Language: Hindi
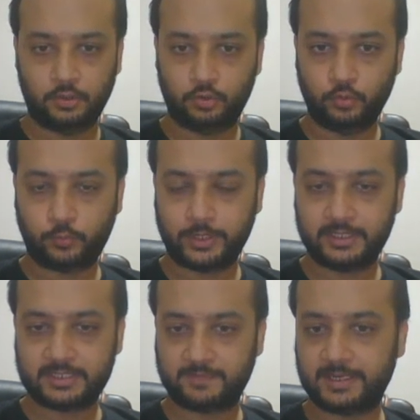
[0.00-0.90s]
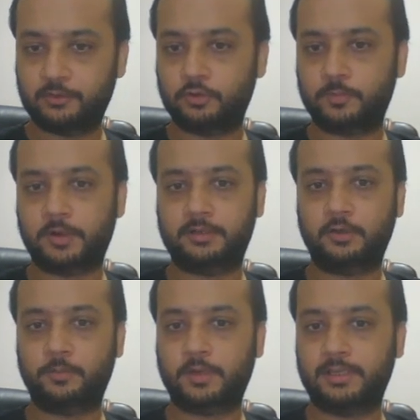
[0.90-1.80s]
टू पॉइंट सेवन नाइन टू पावर
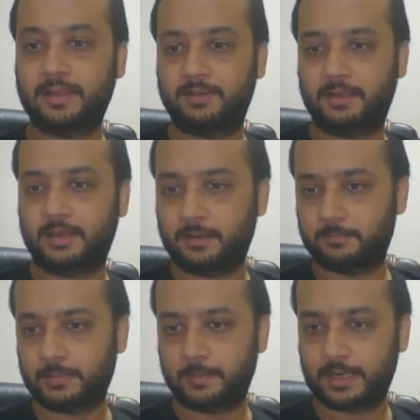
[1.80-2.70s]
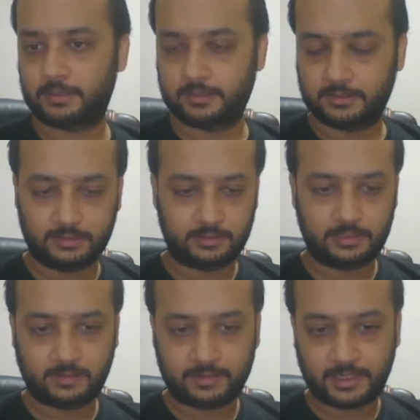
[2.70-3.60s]
टेन टू पावर इलेवन माई बैड
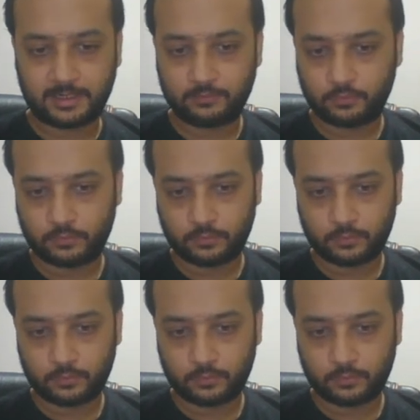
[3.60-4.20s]
इलेवन आएगा वो